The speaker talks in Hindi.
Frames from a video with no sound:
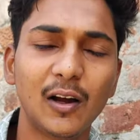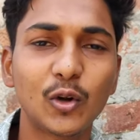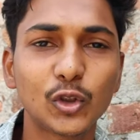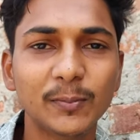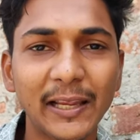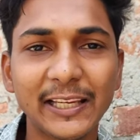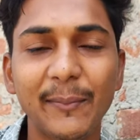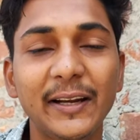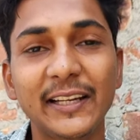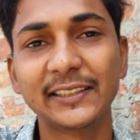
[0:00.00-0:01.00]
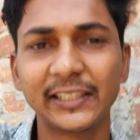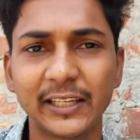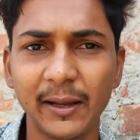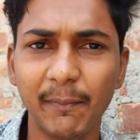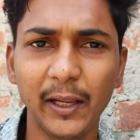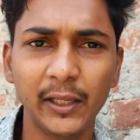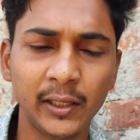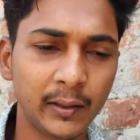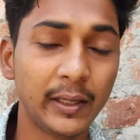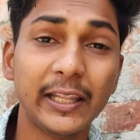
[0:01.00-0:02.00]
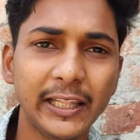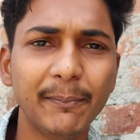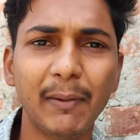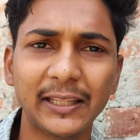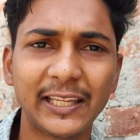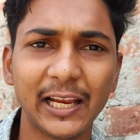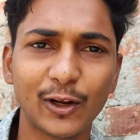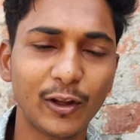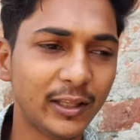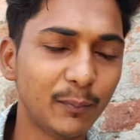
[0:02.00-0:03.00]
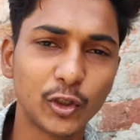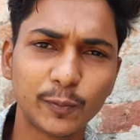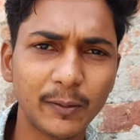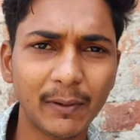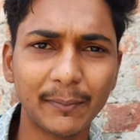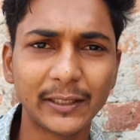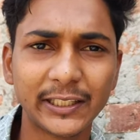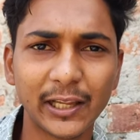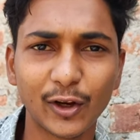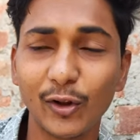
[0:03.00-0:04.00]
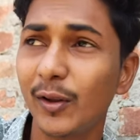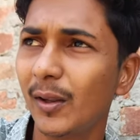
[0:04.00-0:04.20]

और कुछ भाई कमेंट करते हैं क्या भाई हिंदी में बात किया करो ऐसे भोजपुरी में बात मत किया करो